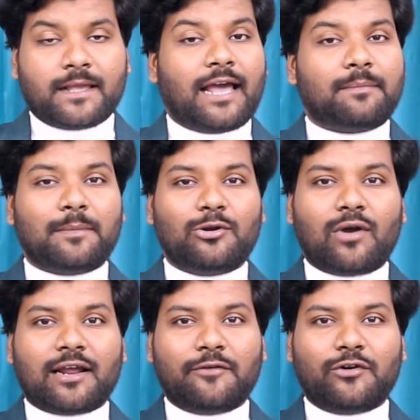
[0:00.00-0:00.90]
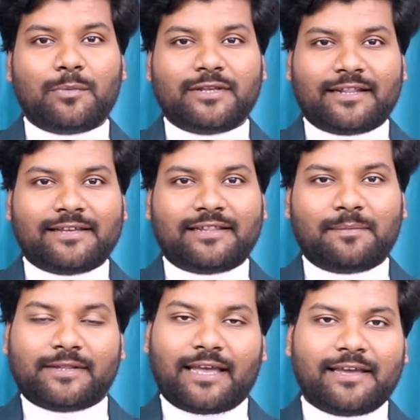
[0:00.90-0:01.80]
खैर मैं मिलूंगा अगली वीडियो में जाते
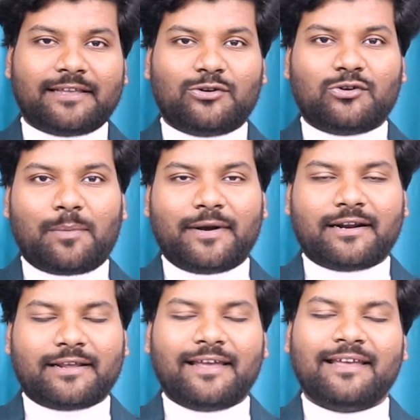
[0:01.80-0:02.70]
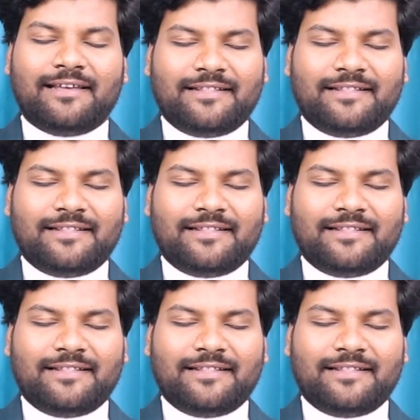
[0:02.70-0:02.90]
जाते बताइएगा जरूर कमेंट करके